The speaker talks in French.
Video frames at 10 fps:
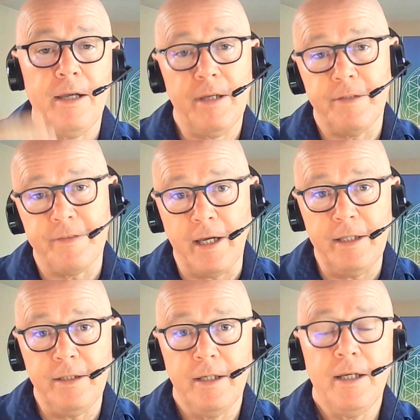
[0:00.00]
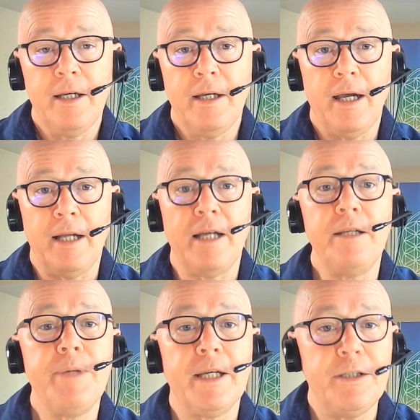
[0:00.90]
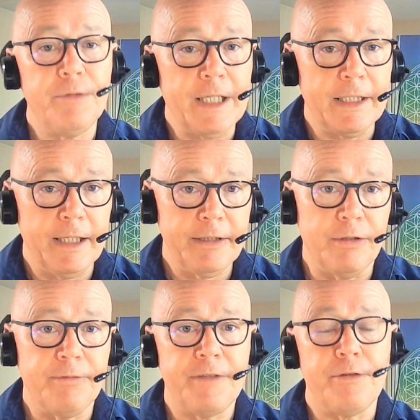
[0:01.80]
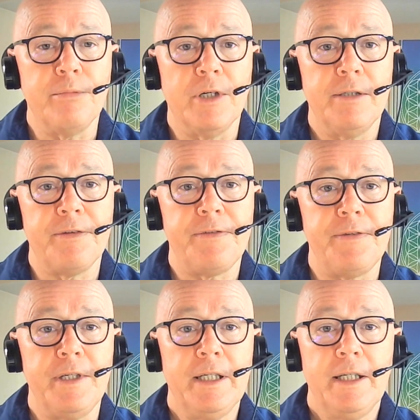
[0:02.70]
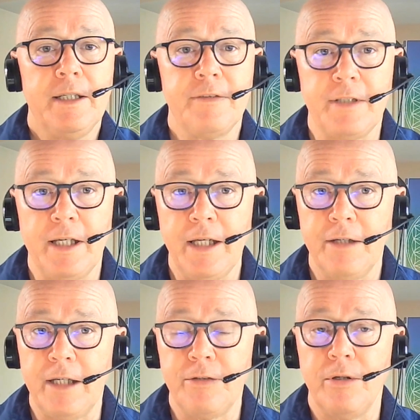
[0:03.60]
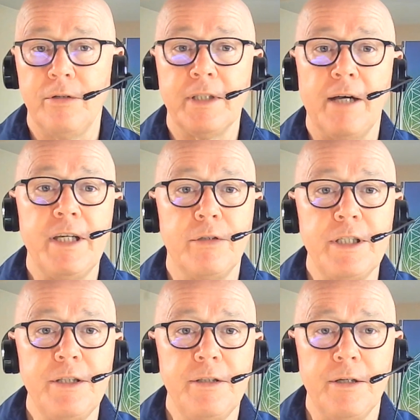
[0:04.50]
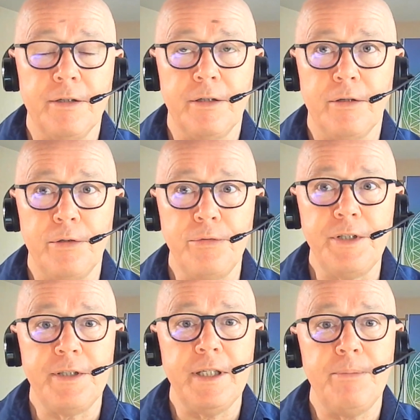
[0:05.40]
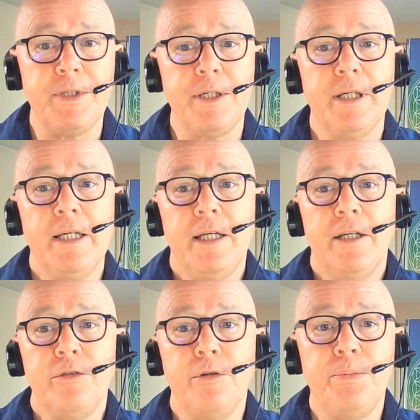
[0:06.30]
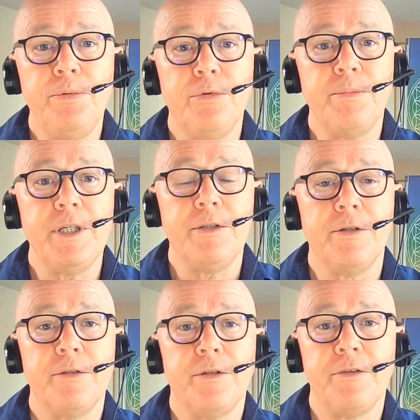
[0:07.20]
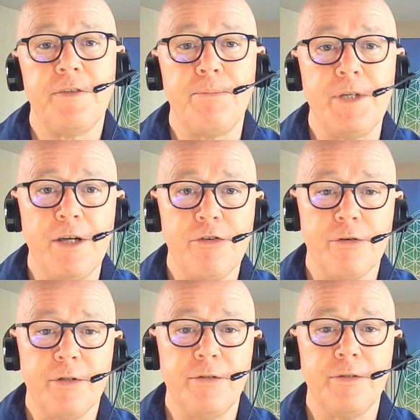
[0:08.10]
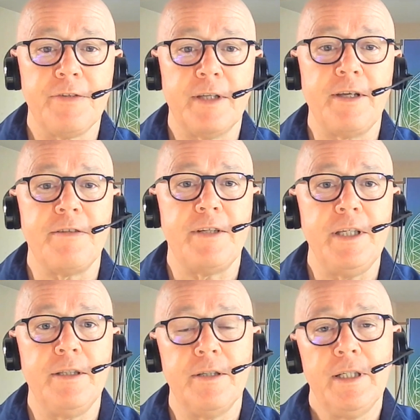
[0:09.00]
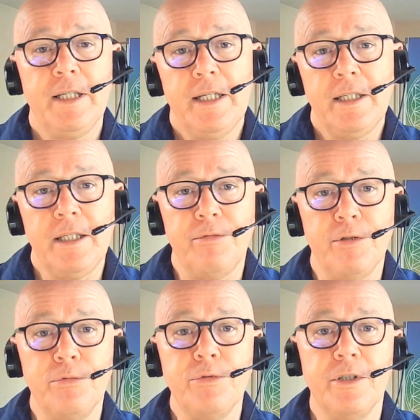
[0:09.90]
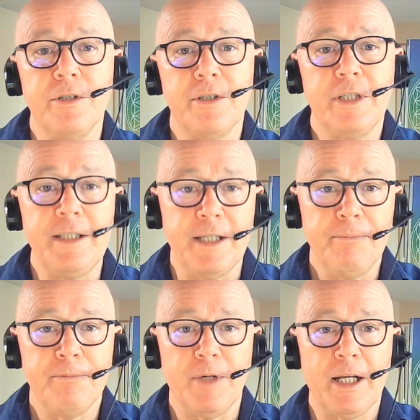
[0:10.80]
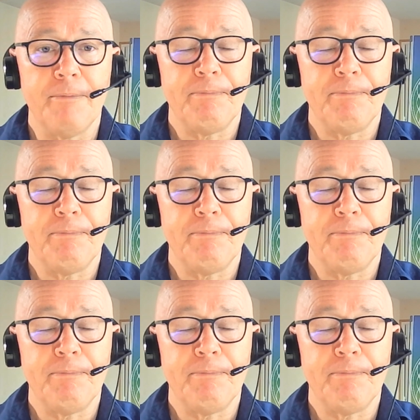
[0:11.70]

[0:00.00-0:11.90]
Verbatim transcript: s'arrête à la liberté de quelqu'un qui est en face de moi aussi. C'est-à-dire travailler en, unité, puis euh, ne plus tomber dans, ces pièges de certains élites qui veulent nous euh, guider. Voilà.